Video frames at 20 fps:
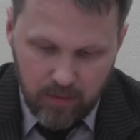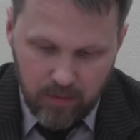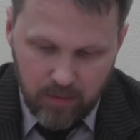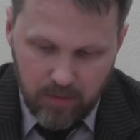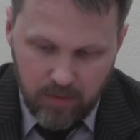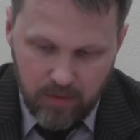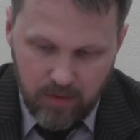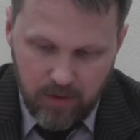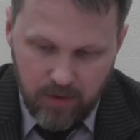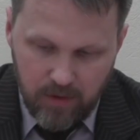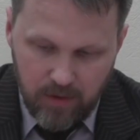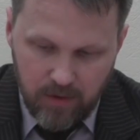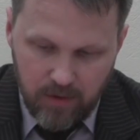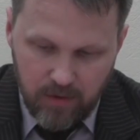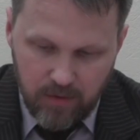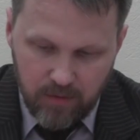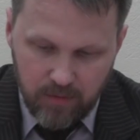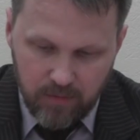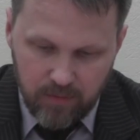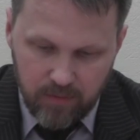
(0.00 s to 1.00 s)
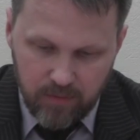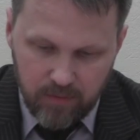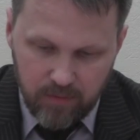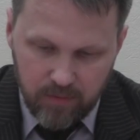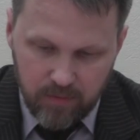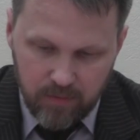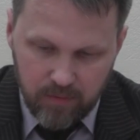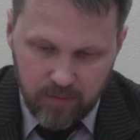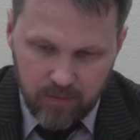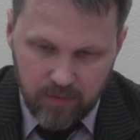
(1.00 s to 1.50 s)
здесь
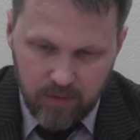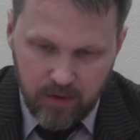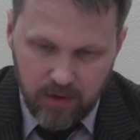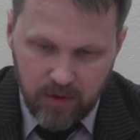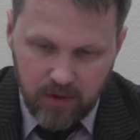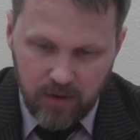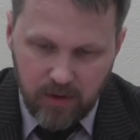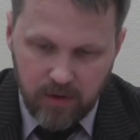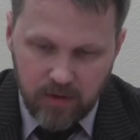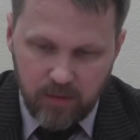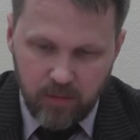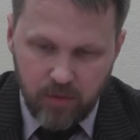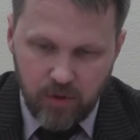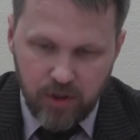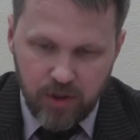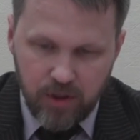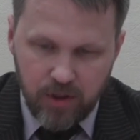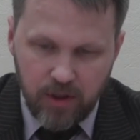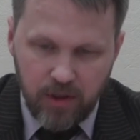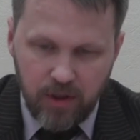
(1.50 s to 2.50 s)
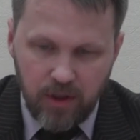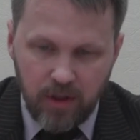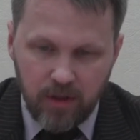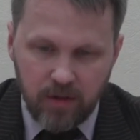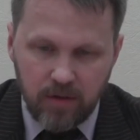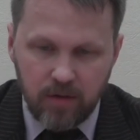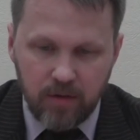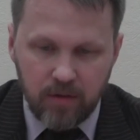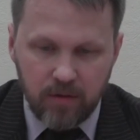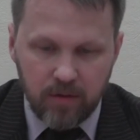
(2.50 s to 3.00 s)
э, никаких замечаний нет.
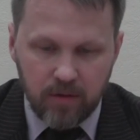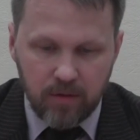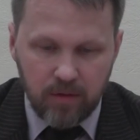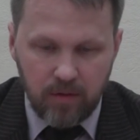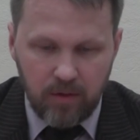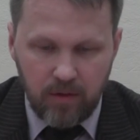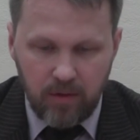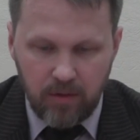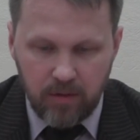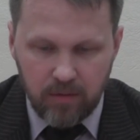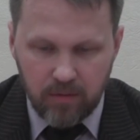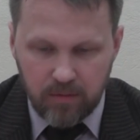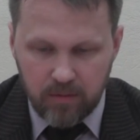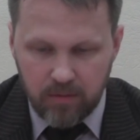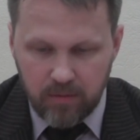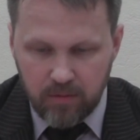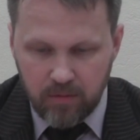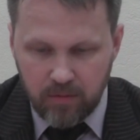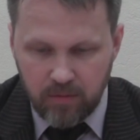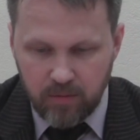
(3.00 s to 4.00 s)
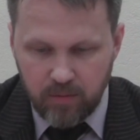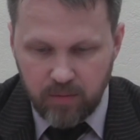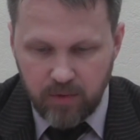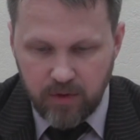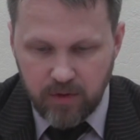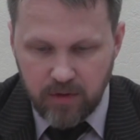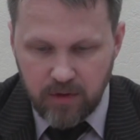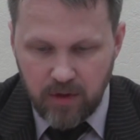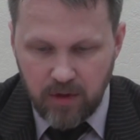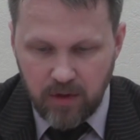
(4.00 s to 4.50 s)
И он
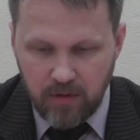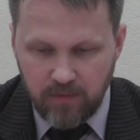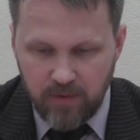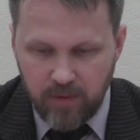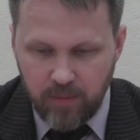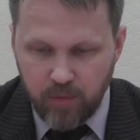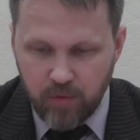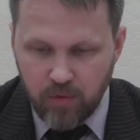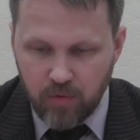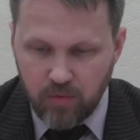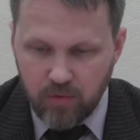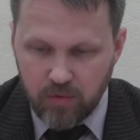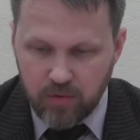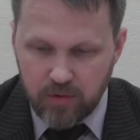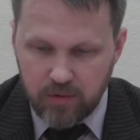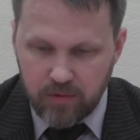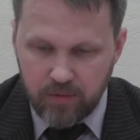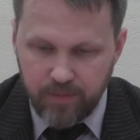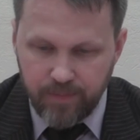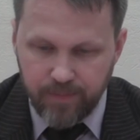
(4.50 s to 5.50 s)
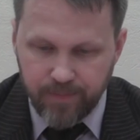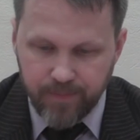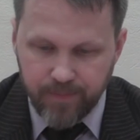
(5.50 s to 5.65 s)
прислал вопрос. Вопрос.